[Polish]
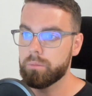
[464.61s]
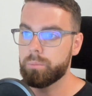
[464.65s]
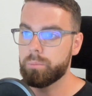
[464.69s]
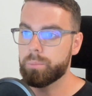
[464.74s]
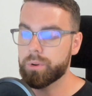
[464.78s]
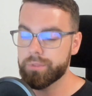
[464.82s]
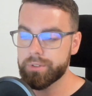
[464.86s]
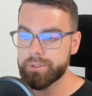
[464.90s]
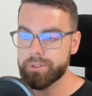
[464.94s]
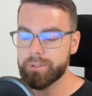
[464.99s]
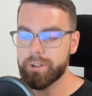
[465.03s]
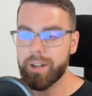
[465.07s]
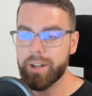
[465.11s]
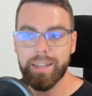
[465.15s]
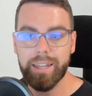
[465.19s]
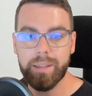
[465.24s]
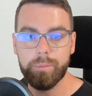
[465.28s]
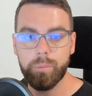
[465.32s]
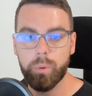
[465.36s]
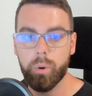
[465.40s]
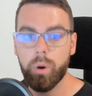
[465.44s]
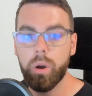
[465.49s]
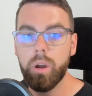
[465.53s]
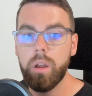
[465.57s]
profesjonalnie,
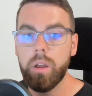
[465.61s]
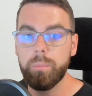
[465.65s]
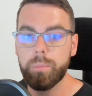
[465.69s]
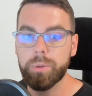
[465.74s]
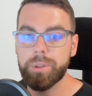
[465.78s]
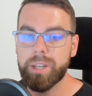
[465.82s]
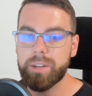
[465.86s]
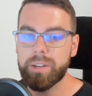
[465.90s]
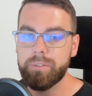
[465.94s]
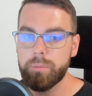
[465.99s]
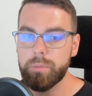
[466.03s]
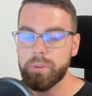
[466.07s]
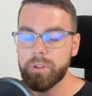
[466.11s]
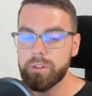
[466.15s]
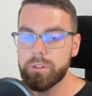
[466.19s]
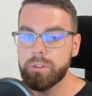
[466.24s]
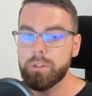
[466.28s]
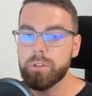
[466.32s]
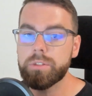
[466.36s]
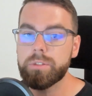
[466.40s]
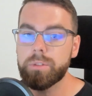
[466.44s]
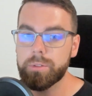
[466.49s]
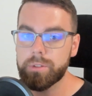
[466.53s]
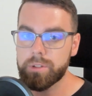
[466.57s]
bo potrafimy
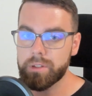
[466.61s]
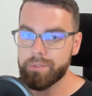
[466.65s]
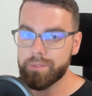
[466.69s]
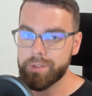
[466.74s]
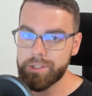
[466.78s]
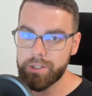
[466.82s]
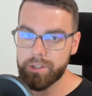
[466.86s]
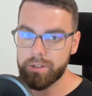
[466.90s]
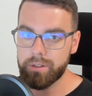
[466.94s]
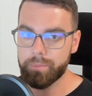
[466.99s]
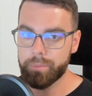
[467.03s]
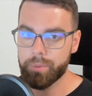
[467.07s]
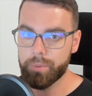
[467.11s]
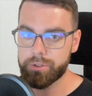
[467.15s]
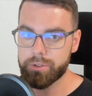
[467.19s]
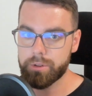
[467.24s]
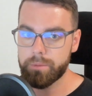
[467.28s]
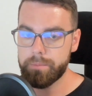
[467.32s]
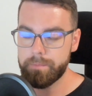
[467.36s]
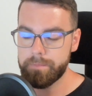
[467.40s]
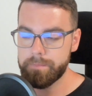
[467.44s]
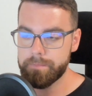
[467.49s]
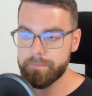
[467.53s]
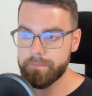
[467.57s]
dostosować jego poziom